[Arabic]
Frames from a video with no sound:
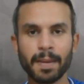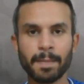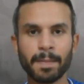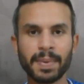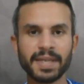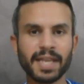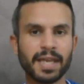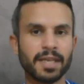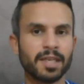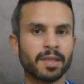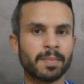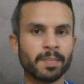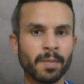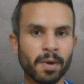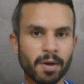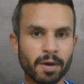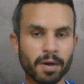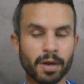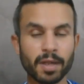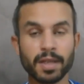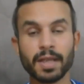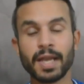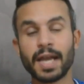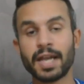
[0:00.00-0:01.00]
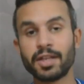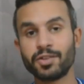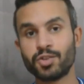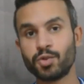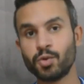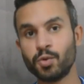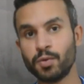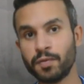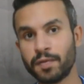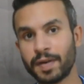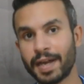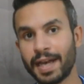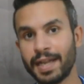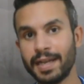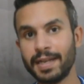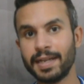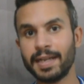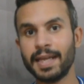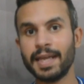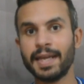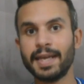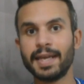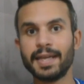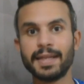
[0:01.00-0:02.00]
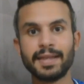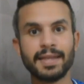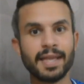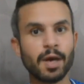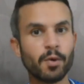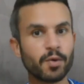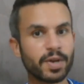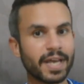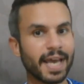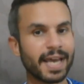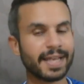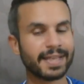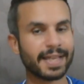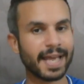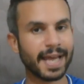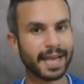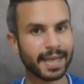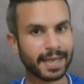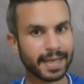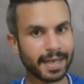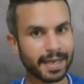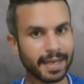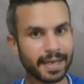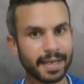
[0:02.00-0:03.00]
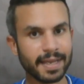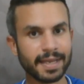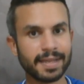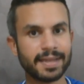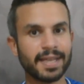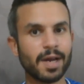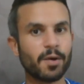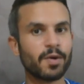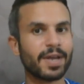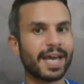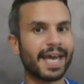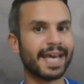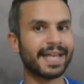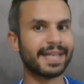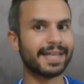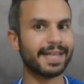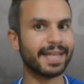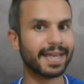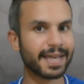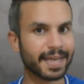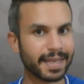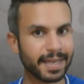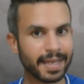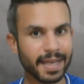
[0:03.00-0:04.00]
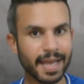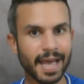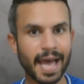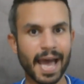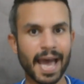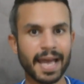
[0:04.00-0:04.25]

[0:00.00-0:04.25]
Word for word: بدا يتمرن هنشوف هل الدوري هيتاجل الدوري هيتلغي